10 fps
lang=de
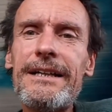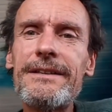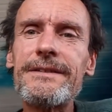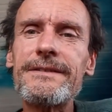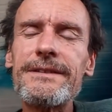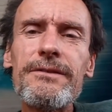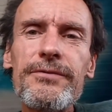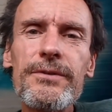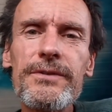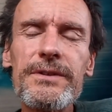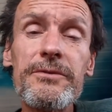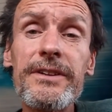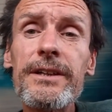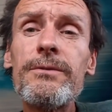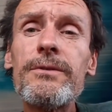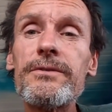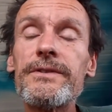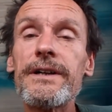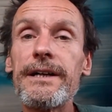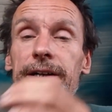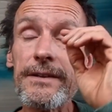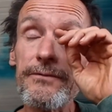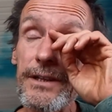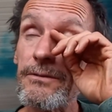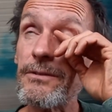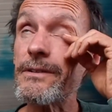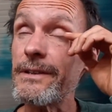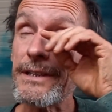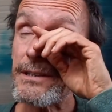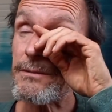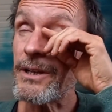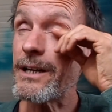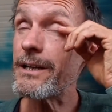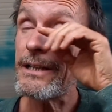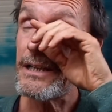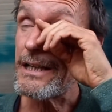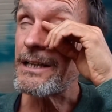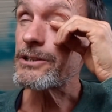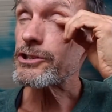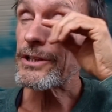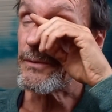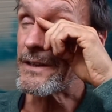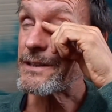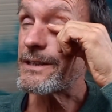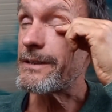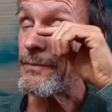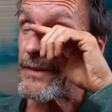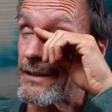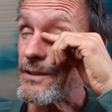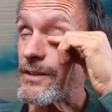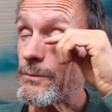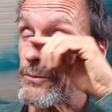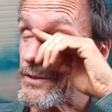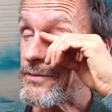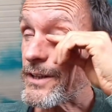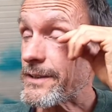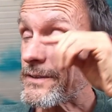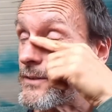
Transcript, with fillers: Sie sind für unsere Bewegung, unsere Reiseentwicklung nicht mehr stimmig. Deswegen müssen sie verlassen